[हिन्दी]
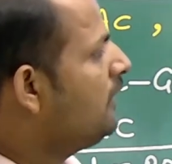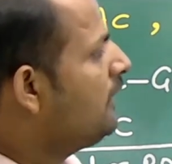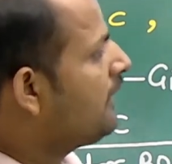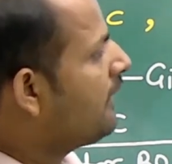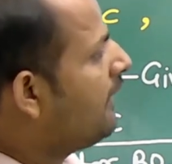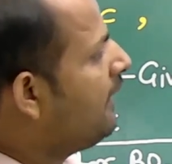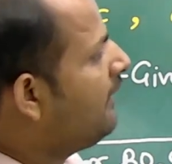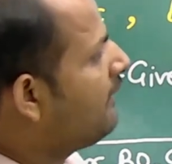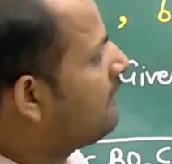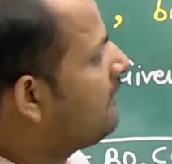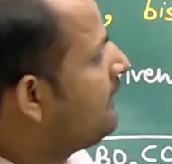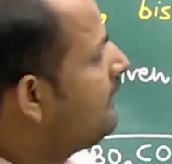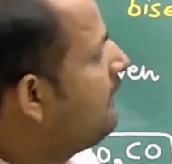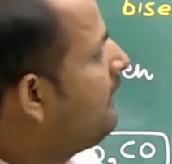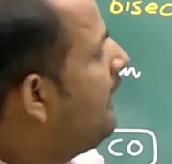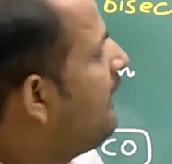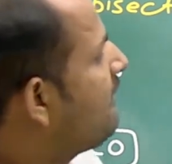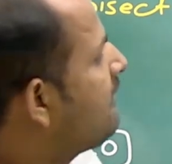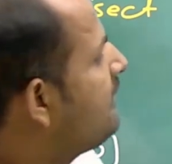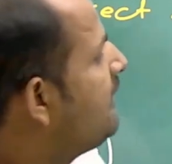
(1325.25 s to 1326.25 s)
कि सर
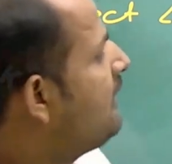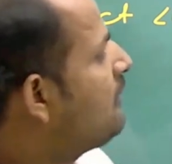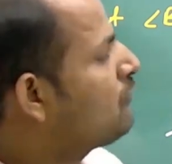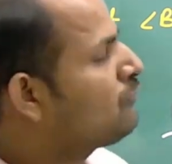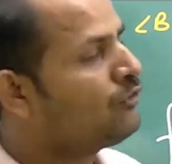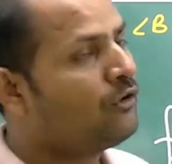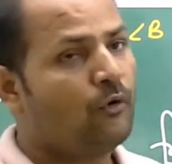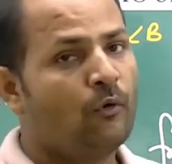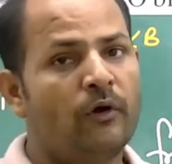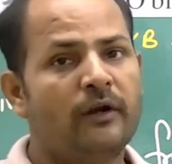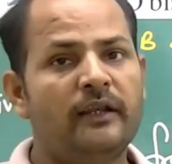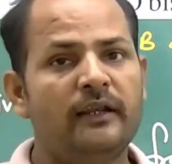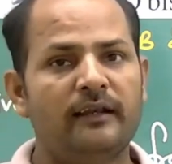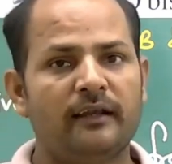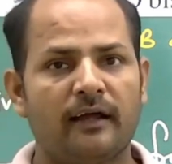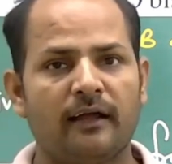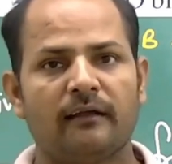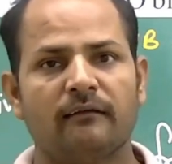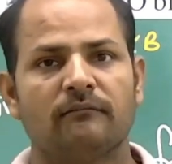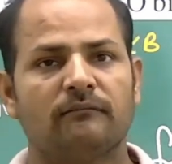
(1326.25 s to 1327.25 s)
एस एस तो हो ही नहीं रहा
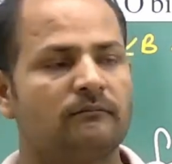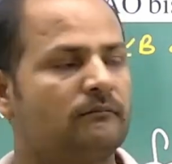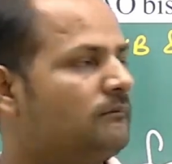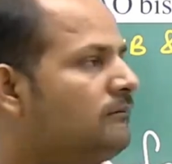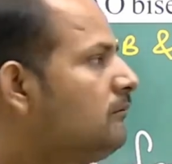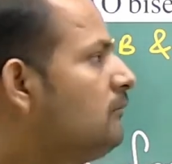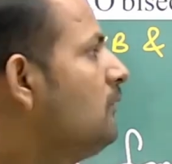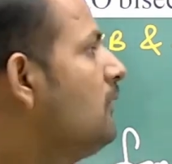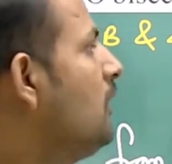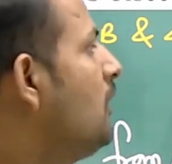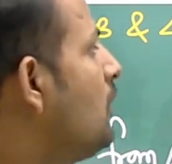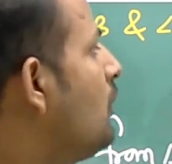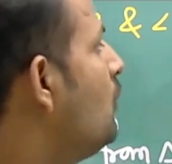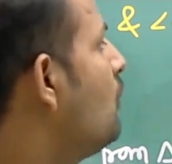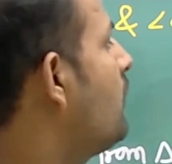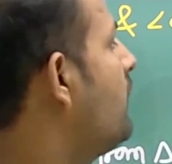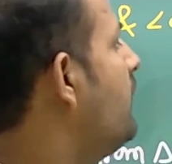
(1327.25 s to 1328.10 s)
है क्योंकि